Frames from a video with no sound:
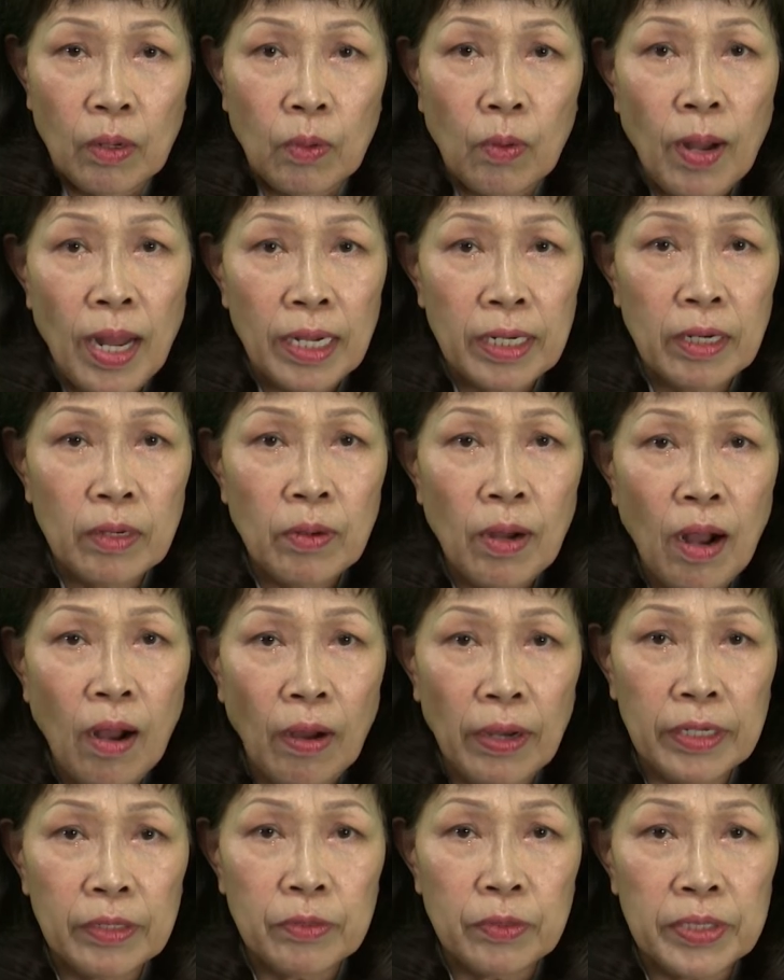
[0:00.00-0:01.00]
Qua câu
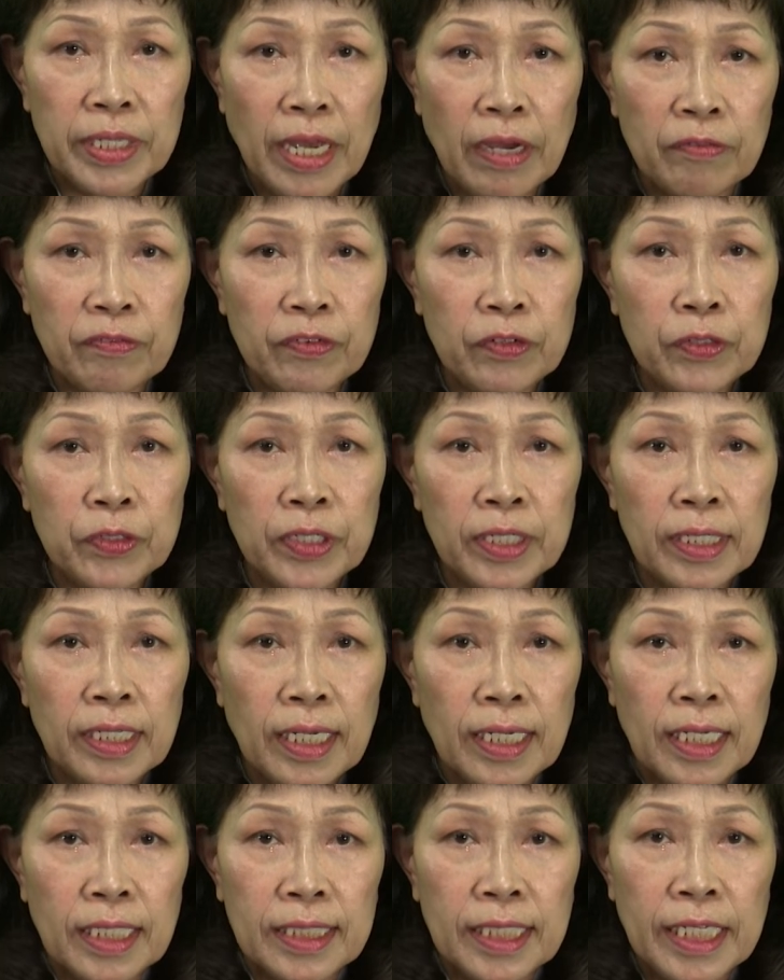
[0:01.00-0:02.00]
hỏi của nhà vua,
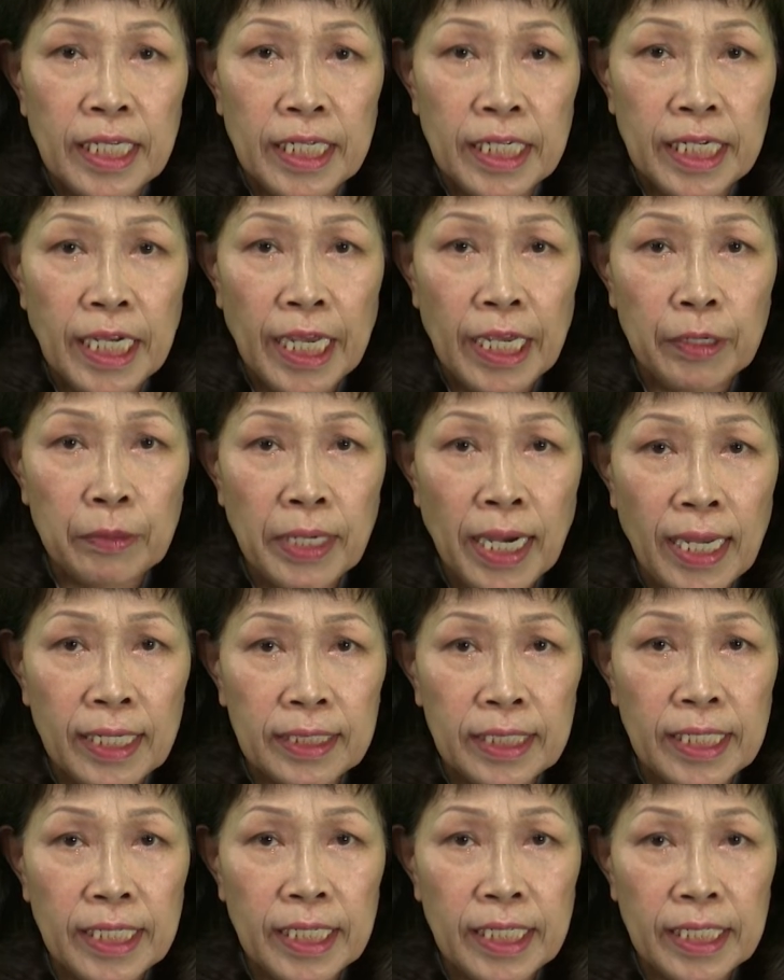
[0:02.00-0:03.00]
tỳ kheo Na
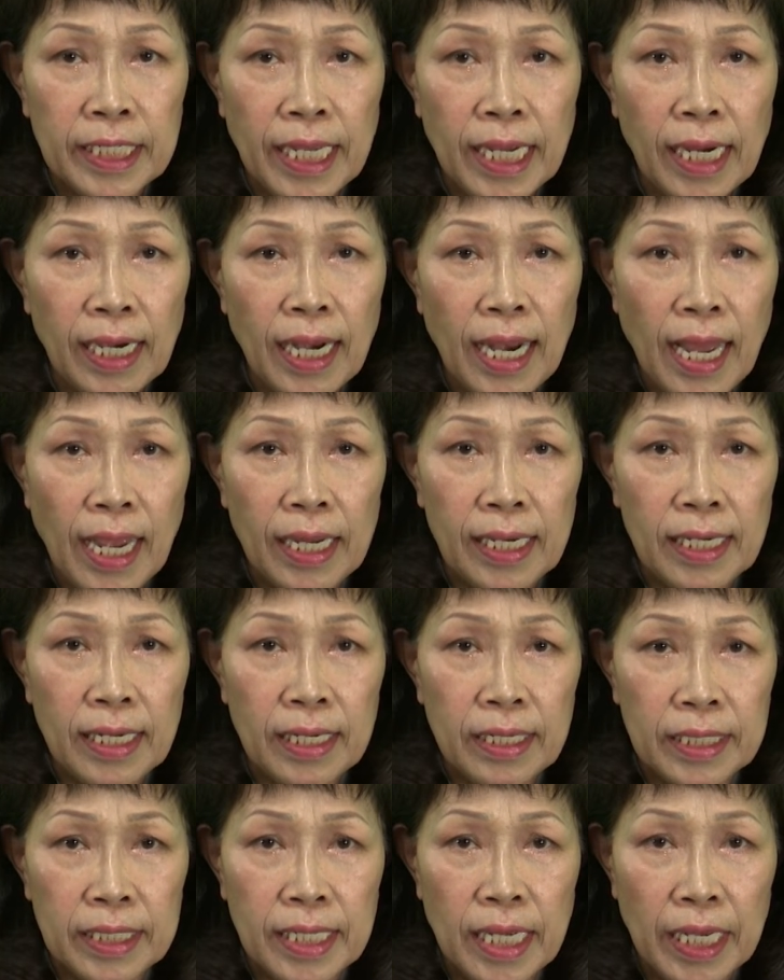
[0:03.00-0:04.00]
Tiên nhắc lại
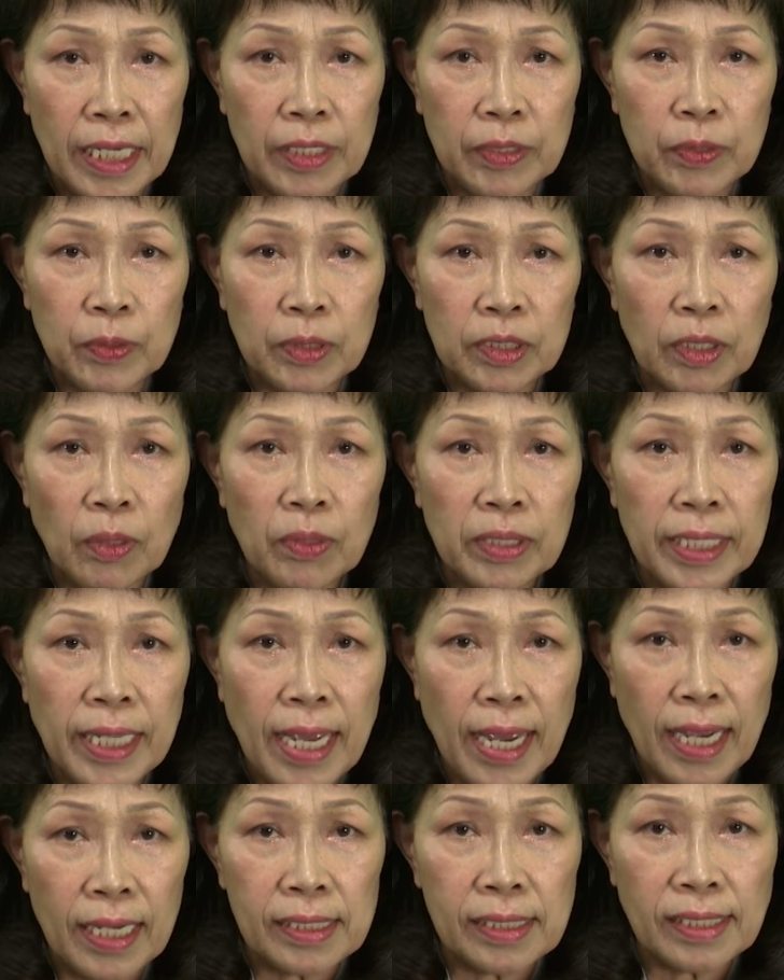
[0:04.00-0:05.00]
lời dạy của tôn
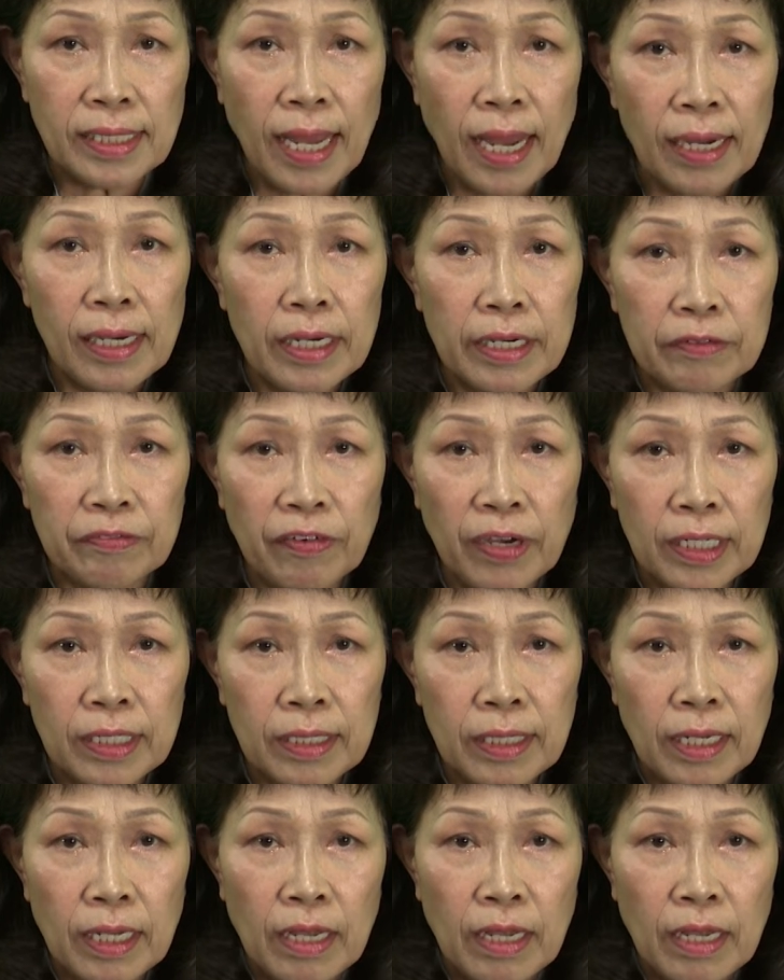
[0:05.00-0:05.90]
giả Xá Lợi Phất